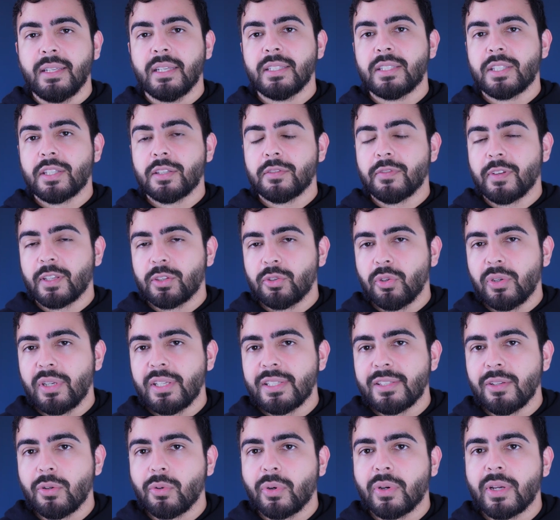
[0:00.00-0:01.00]
E esses
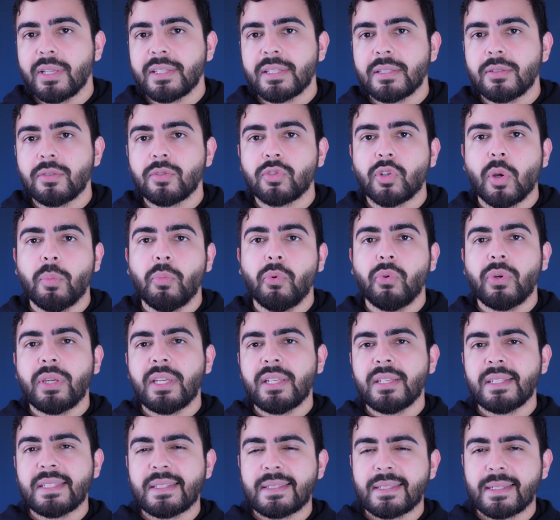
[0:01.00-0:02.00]
fatores são conhecidos como
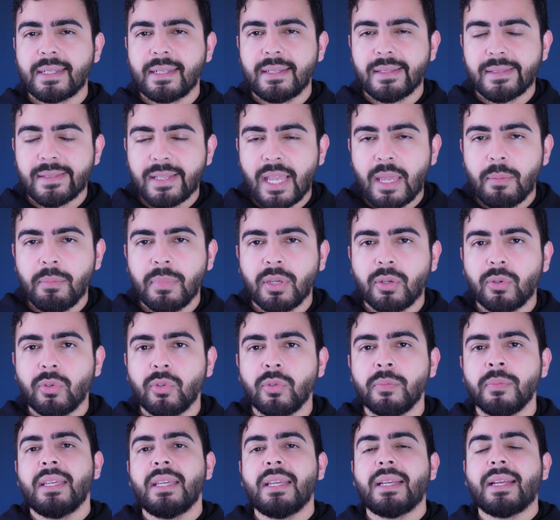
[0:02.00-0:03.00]
índice
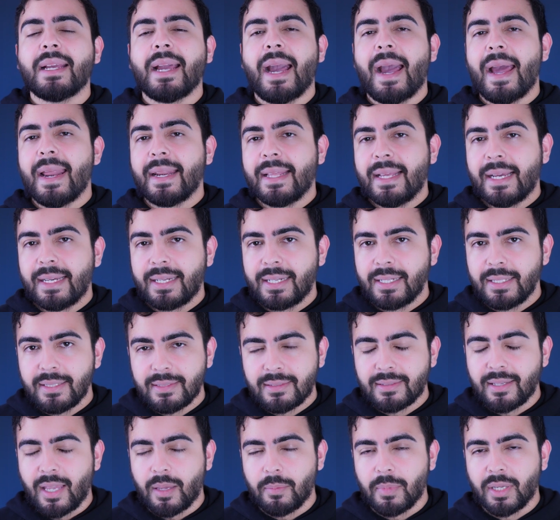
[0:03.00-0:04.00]
glicêmico e carga
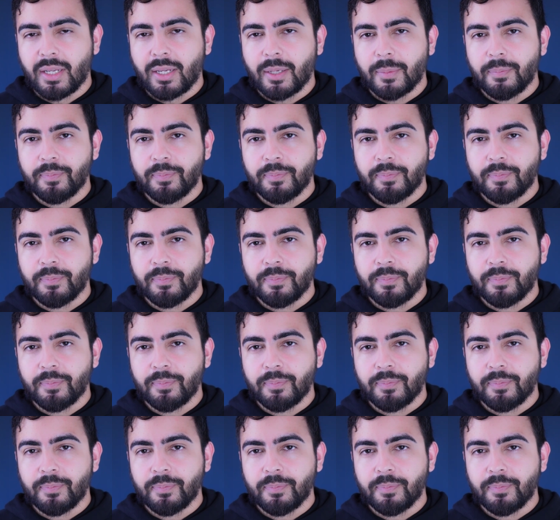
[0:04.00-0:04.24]
glicêmica.